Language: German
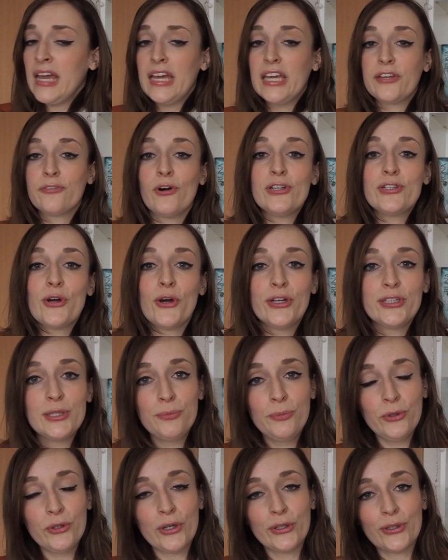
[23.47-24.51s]
Ich wollte euch die
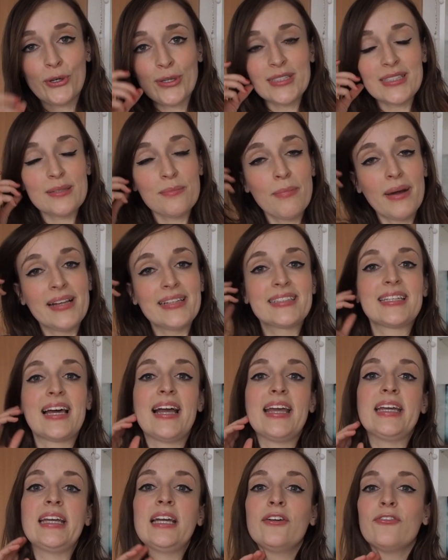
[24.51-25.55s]
Bücher trotzdem mal
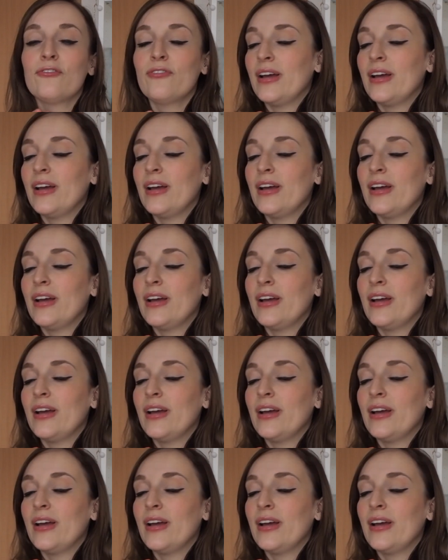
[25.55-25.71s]
zeigen,